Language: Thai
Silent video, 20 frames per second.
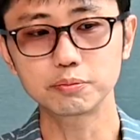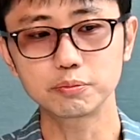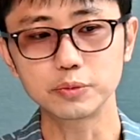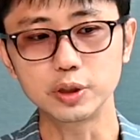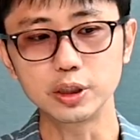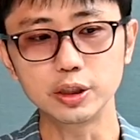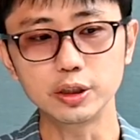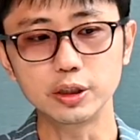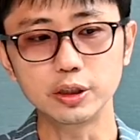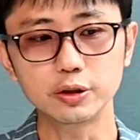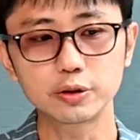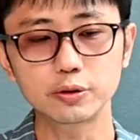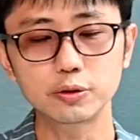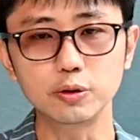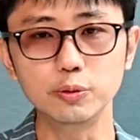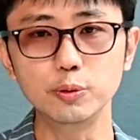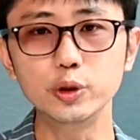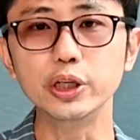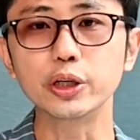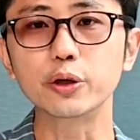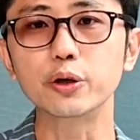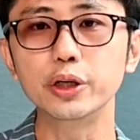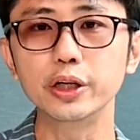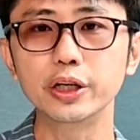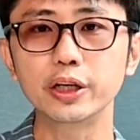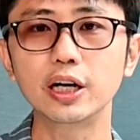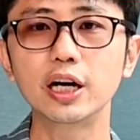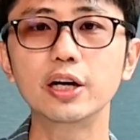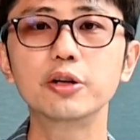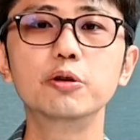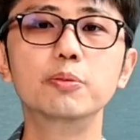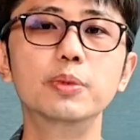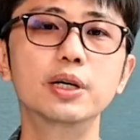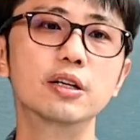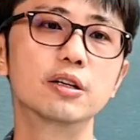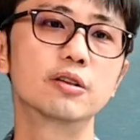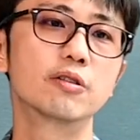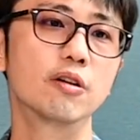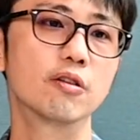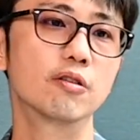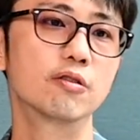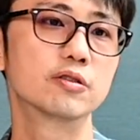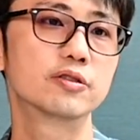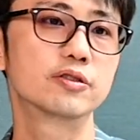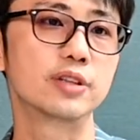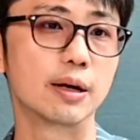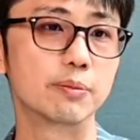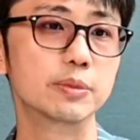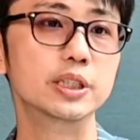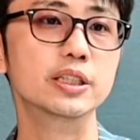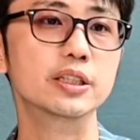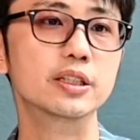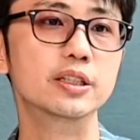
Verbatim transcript: มีคุณผู้หญิงคนหนึ่งเขาให้ดูเบอร์ของสามี